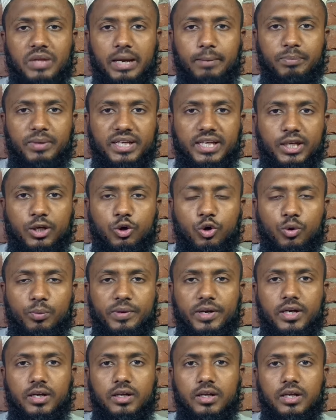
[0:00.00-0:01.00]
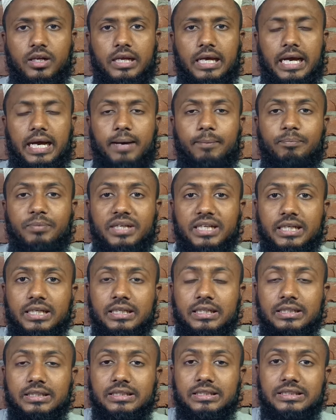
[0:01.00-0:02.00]
আপনি কি করবেন আপনি
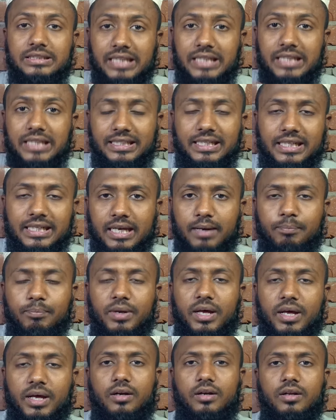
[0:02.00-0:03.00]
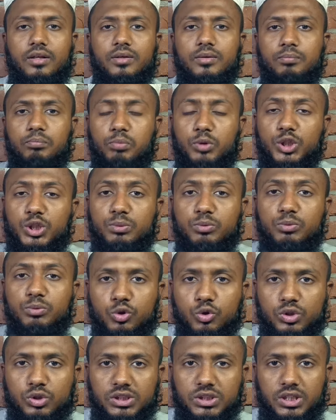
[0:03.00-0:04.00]
যাদেরকে আপনার বশীভূত
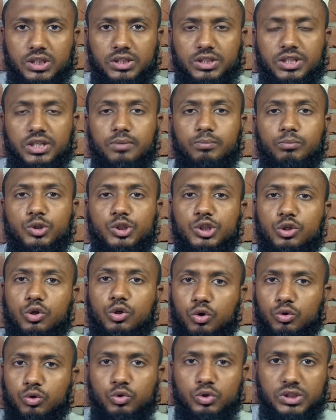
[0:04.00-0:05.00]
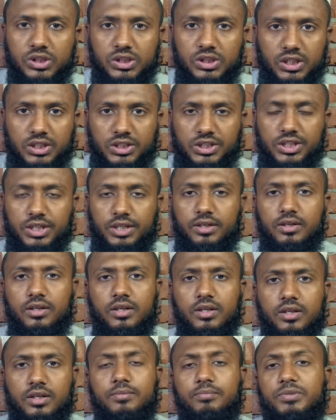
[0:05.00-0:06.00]
করতে চাচ্ছেন বশীকরণ করতে চাচ্ছেন
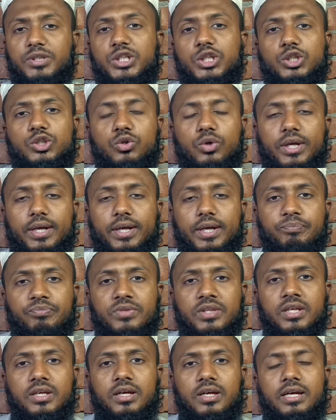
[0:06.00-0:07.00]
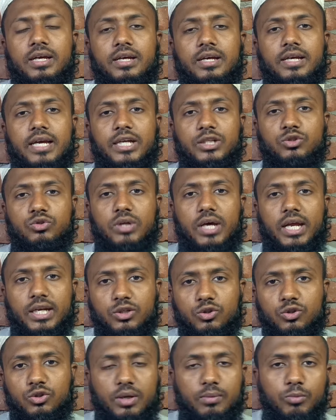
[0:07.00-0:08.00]
বিশেষ করে হ্যাঁ একজন
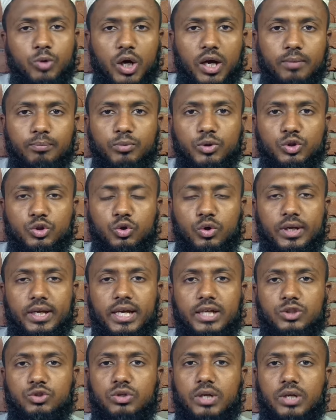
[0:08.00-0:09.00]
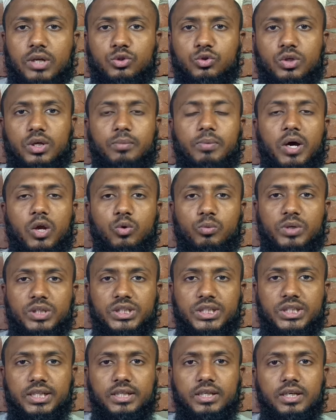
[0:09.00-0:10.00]
আরেকজনকে মহাব্বত করে একজন আরেকজনকে
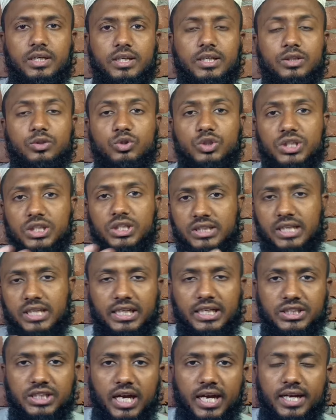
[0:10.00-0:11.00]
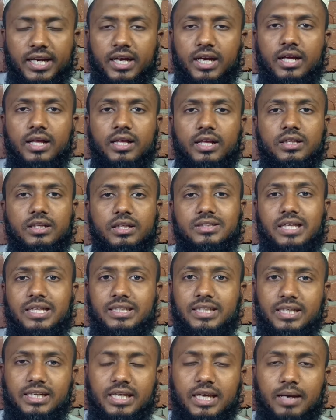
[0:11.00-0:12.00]
ভালোবাসে কিন্তু সে তাকে চায় না
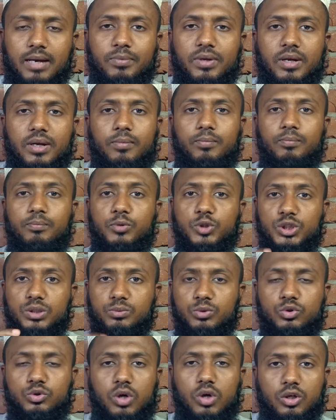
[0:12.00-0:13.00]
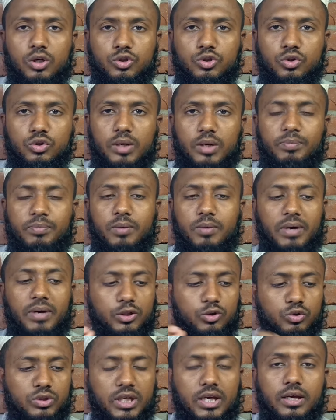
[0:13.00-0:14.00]
তাদেরকে আপনার বশীভূত করার জন্য আপনার
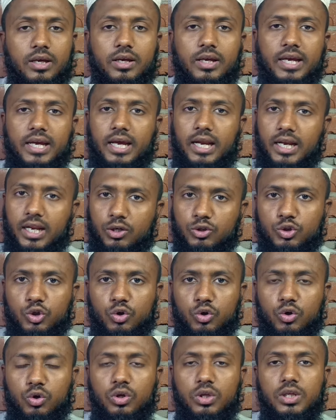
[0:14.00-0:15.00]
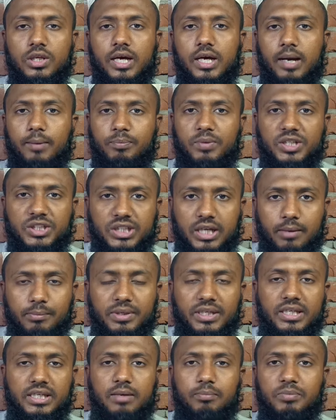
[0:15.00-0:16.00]
বাধ্যতায় আনার জন্য আপনার
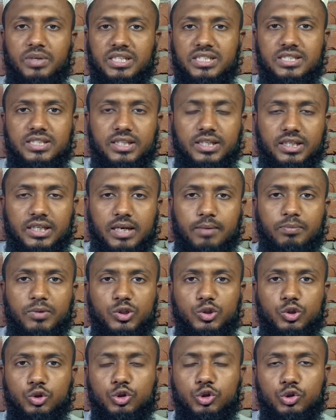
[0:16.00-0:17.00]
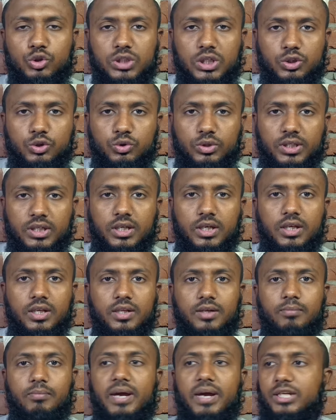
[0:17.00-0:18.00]
স্বামীকে আপনার স্ত্রীকে আপনার শ্বশুর শাশুড়ি
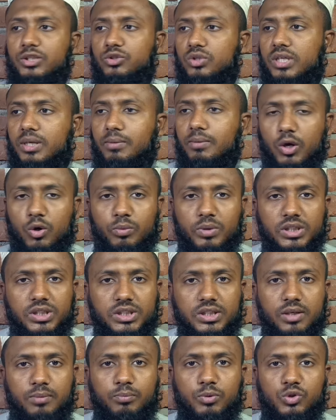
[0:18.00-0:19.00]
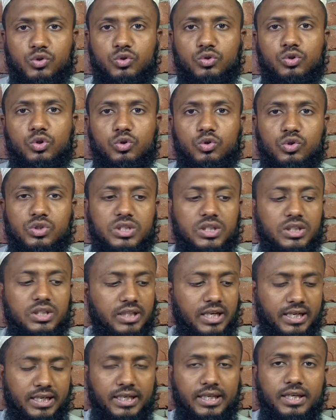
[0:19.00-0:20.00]
বা একজনকে ভালোবাসছেন পছন্দ করছেন
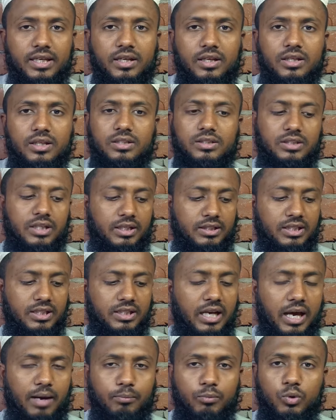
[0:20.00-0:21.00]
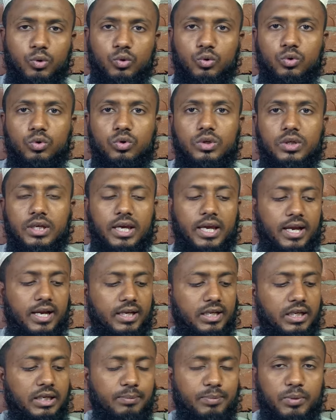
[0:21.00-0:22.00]
তাকে তাদের নামগুলো
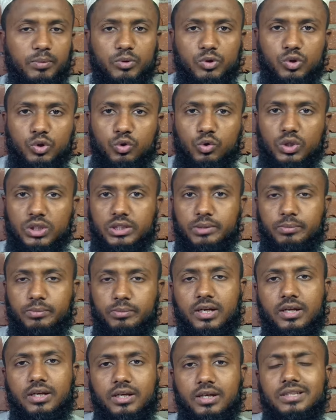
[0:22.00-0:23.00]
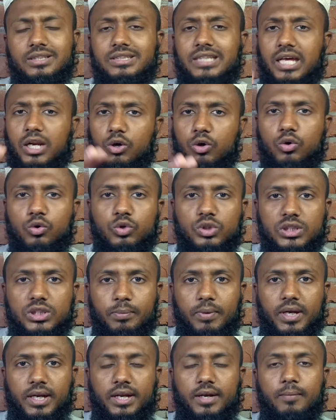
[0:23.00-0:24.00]
এখানে লিপিবদ্ধ করে দিবেন তাও করতে
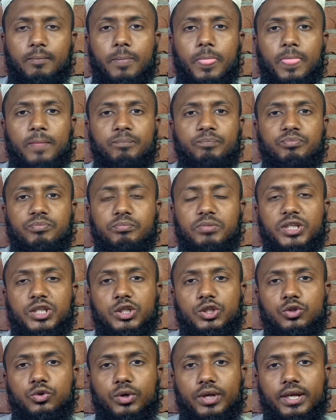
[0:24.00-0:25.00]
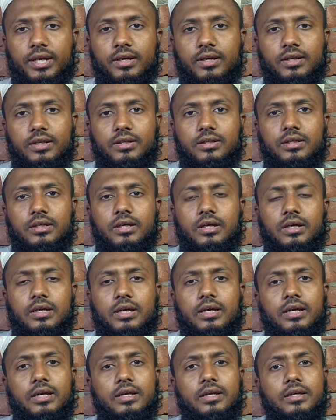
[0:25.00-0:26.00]
পারেন বিশেষ করে
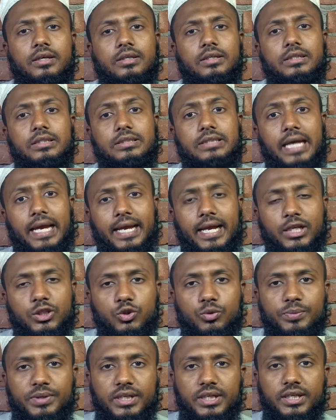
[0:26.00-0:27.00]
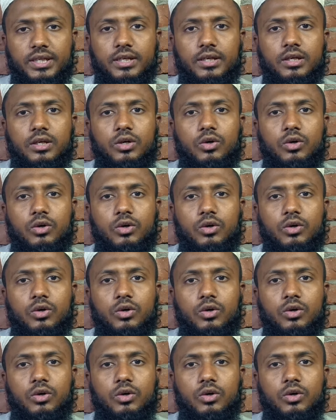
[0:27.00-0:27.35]
হ্যাঁ জায়গা জমি নিয়ে